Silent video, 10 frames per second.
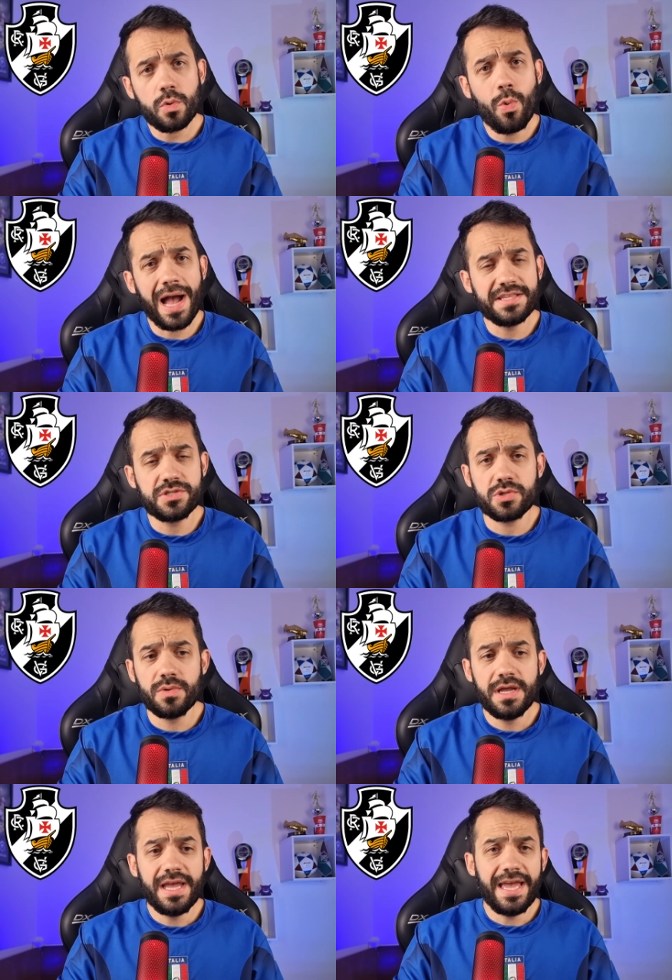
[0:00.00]
O
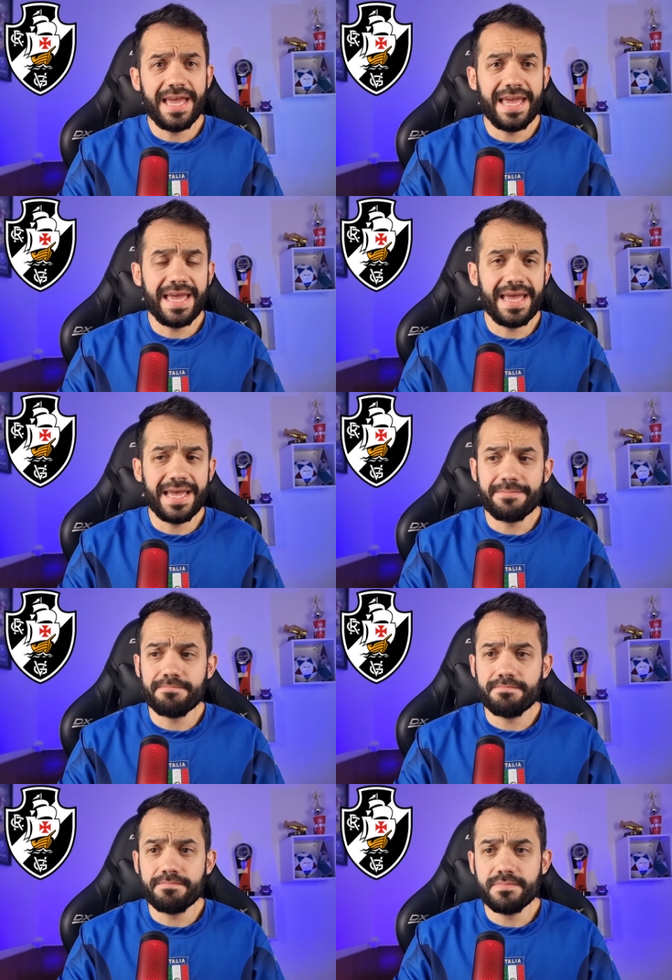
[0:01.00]
Adson é,
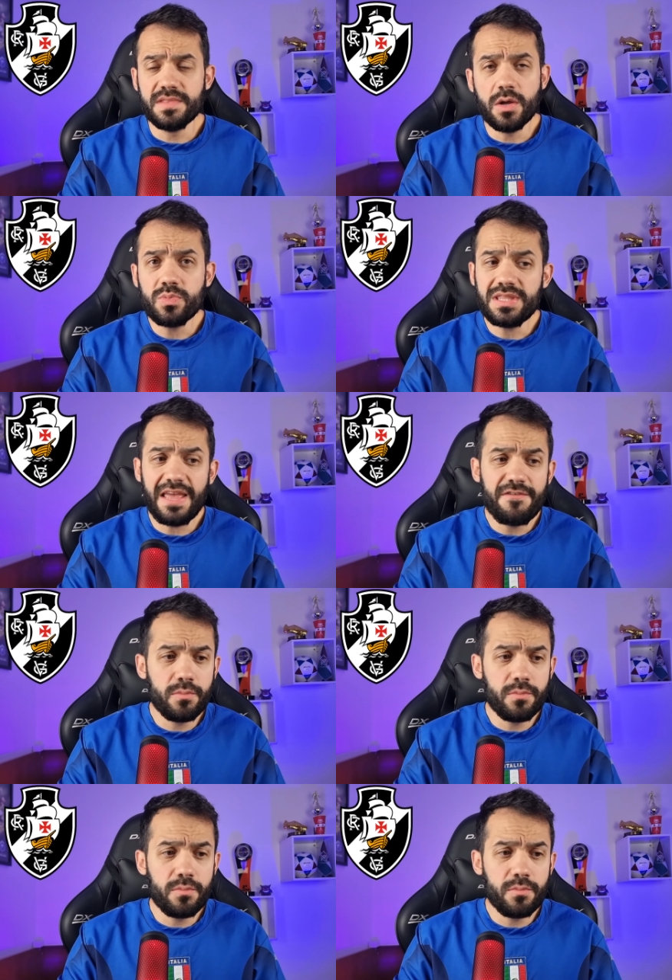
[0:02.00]
não teve